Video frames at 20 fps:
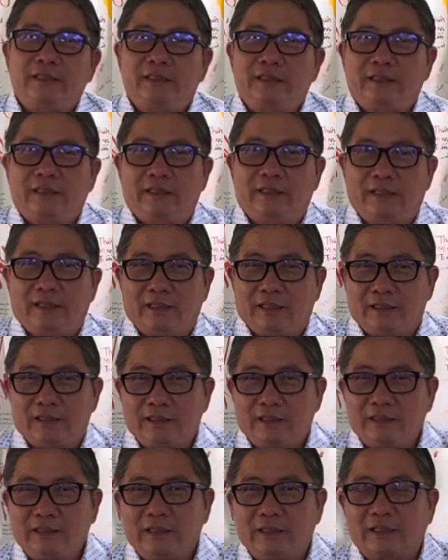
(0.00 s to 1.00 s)
hay là
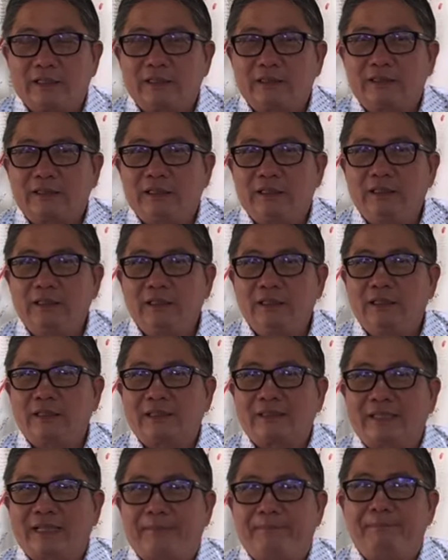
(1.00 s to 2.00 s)
những hàng đệ tử là
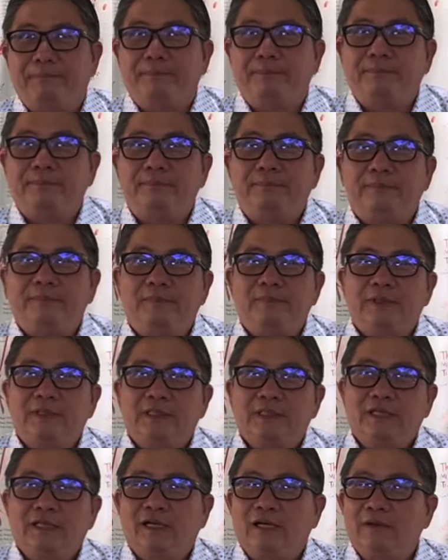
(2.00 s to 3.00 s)
tâm
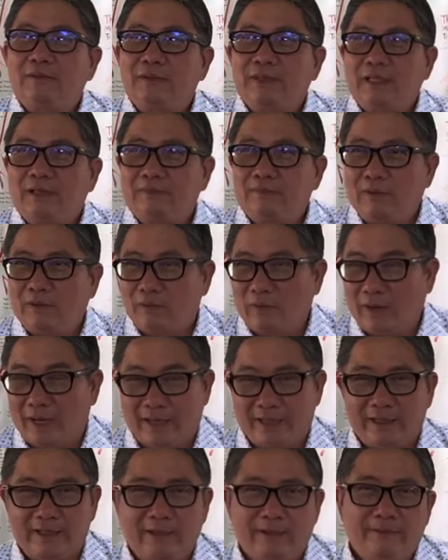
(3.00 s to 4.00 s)
chứ không có nhìn bề
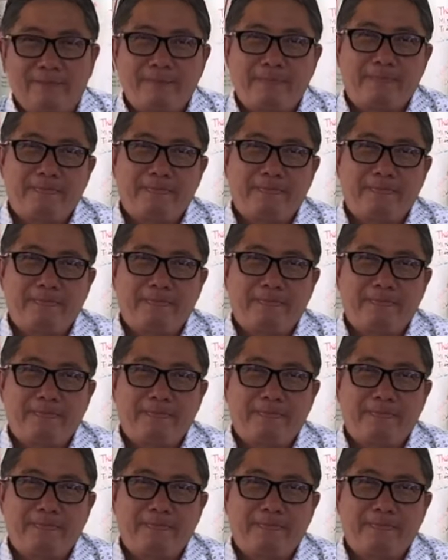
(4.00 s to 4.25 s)
ngoài nha